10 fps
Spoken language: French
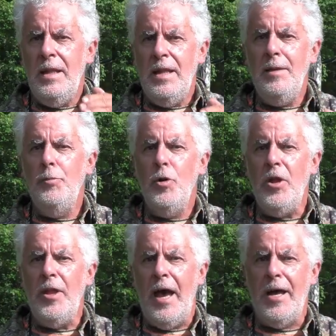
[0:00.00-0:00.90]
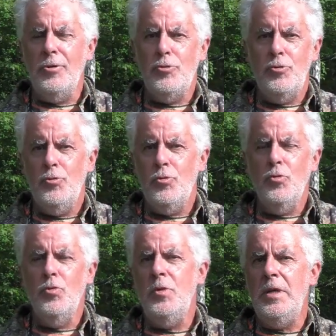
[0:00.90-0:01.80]
Les bougonnages
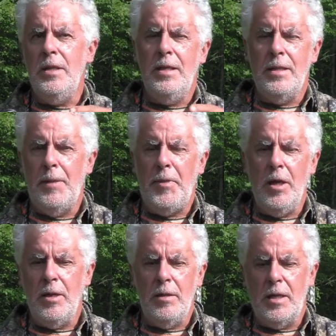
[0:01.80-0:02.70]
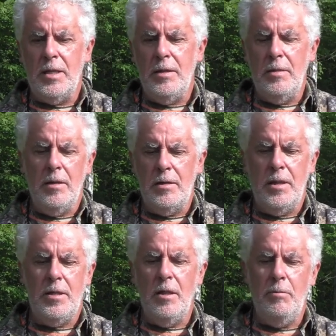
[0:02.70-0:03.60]
ou les, appels de,
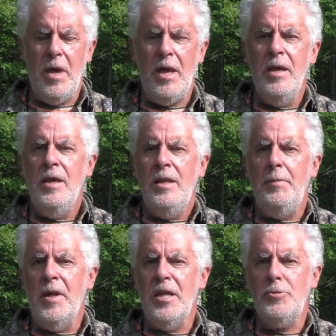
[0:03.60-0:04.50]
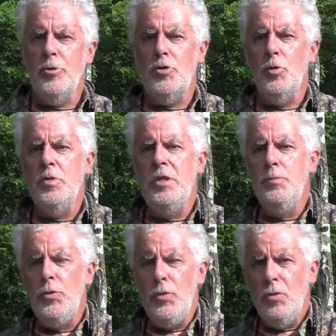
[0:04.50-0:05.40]
questionnement, les bernages font ça au
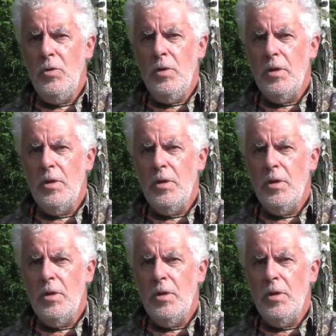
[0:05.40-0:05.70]
début,